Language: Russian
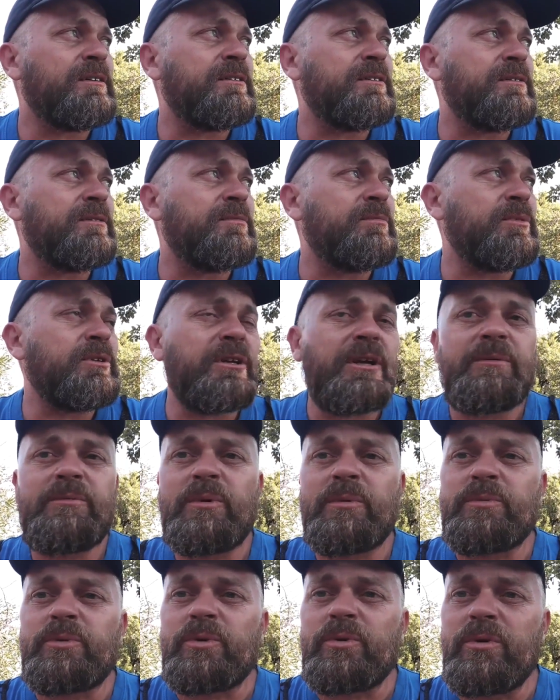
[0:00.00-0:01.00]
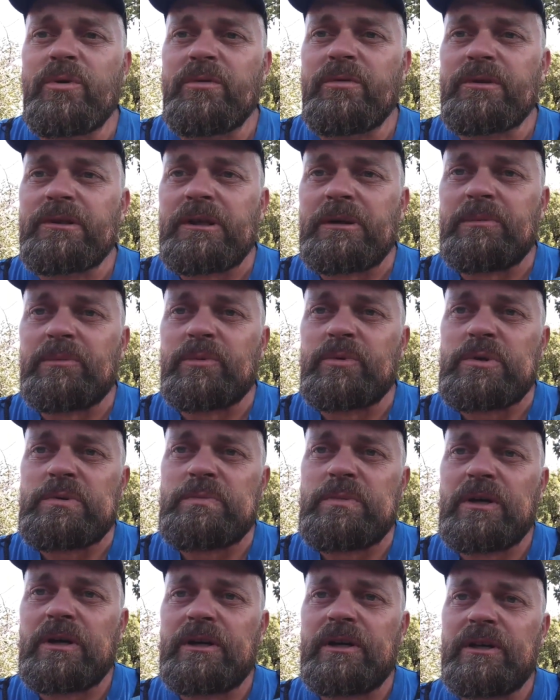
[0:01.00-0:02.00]
э, мы наймем другого там
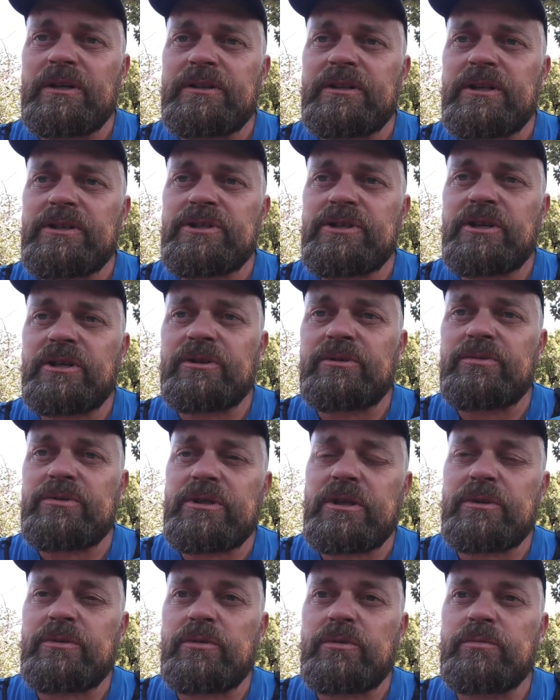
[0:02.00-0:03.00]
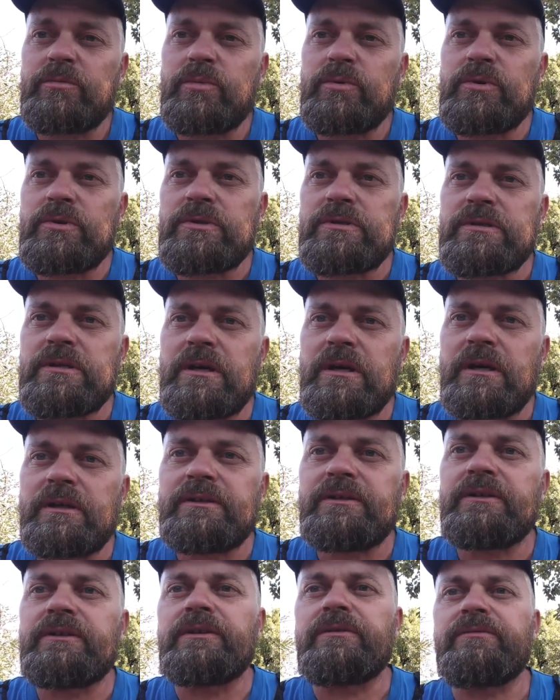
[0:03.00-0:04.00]
узбека или таджика, то есть который будет за
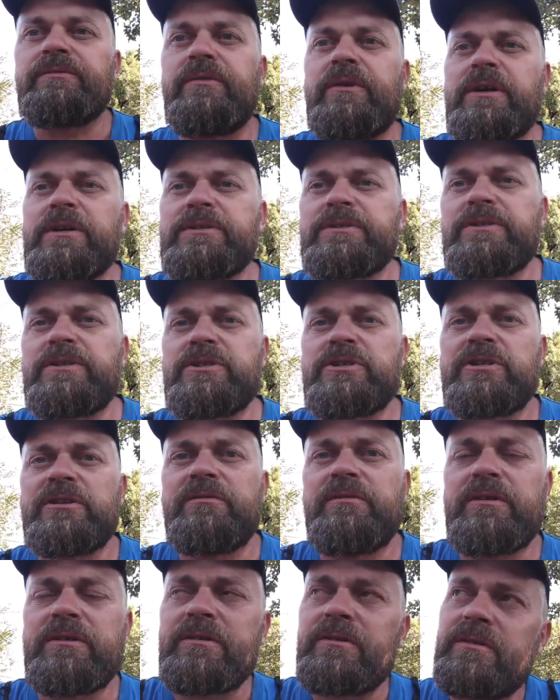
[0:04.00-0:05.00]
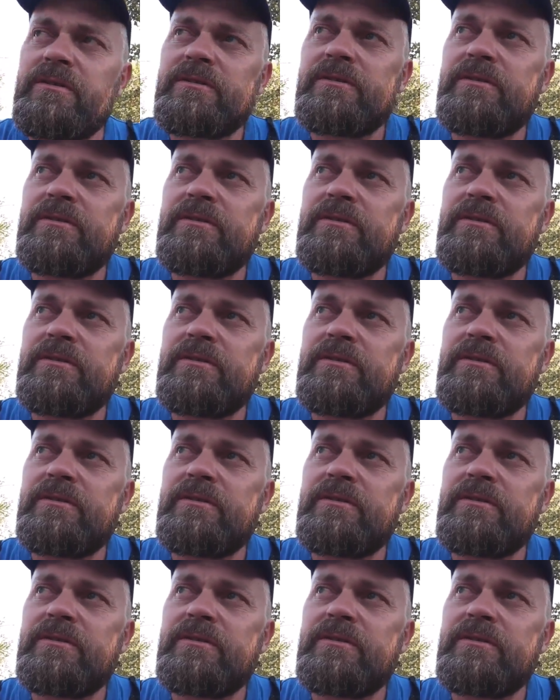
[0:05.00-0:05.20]
деньги в два раза дешевле